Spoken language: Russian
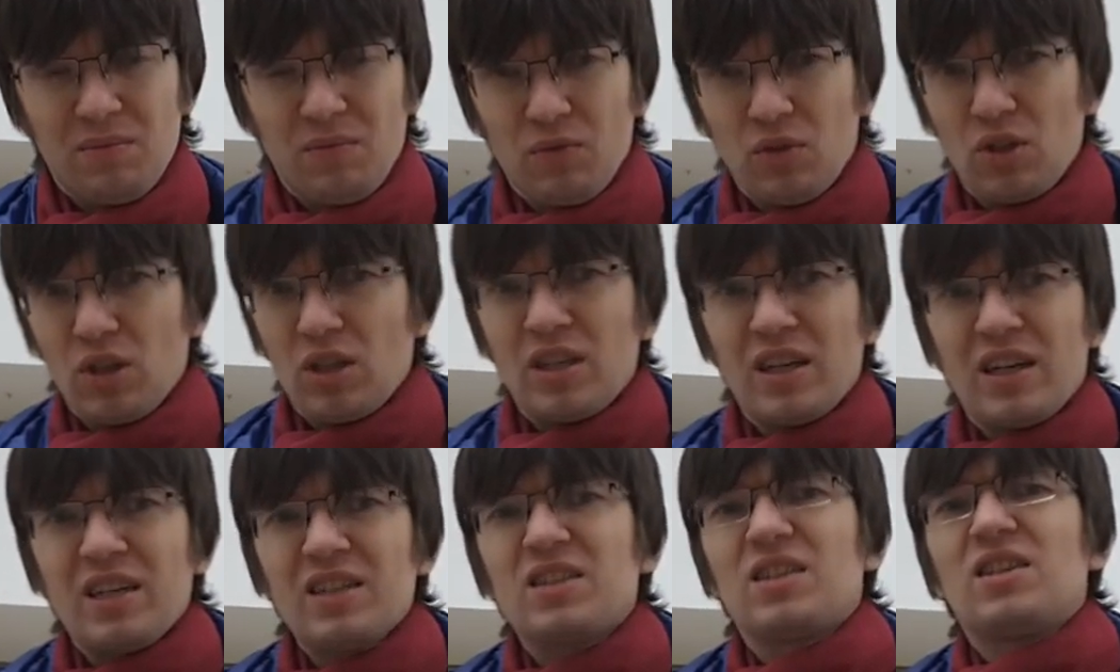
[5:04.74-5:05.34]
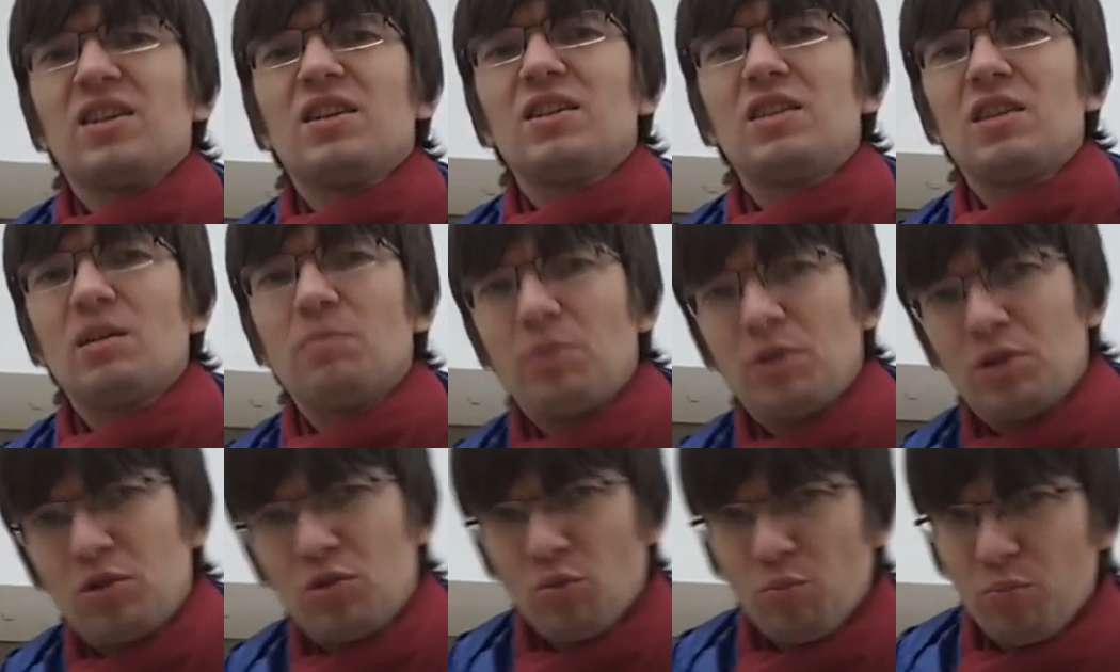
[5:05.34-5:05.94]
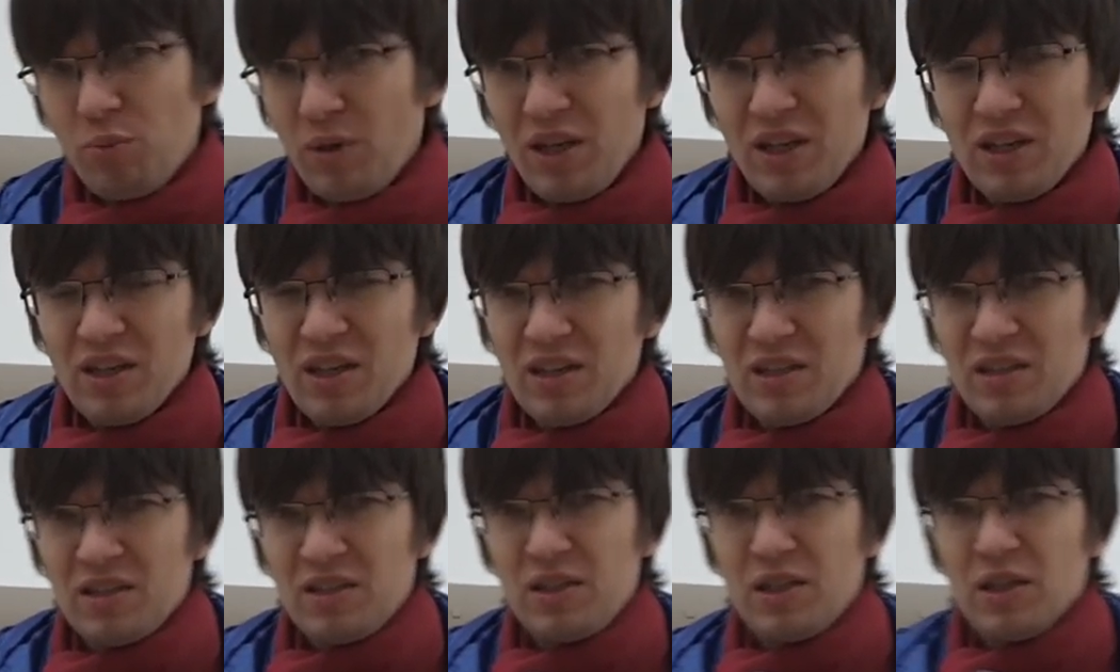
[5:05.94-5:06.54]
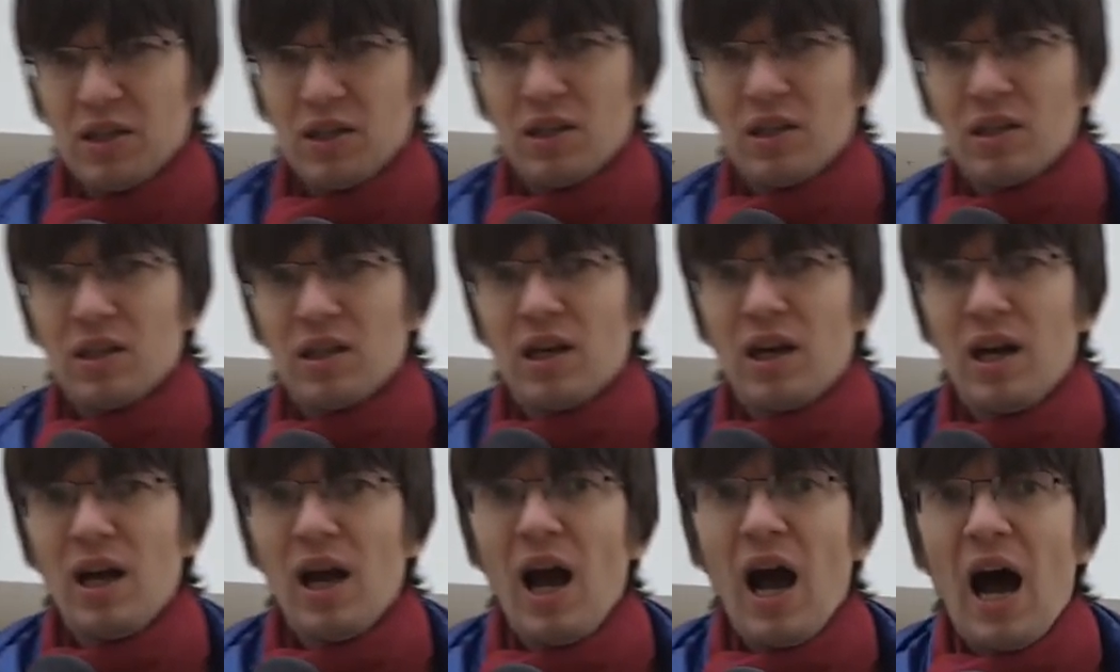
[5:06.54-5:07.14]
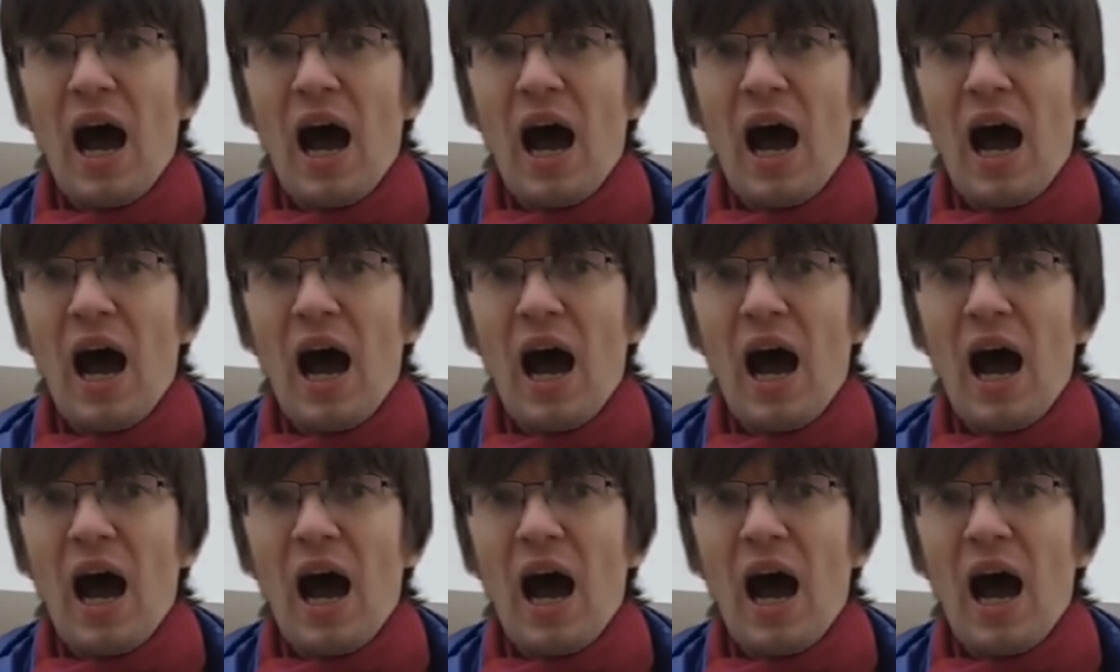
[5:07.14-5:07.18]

вот это раскрытие преступления сделано.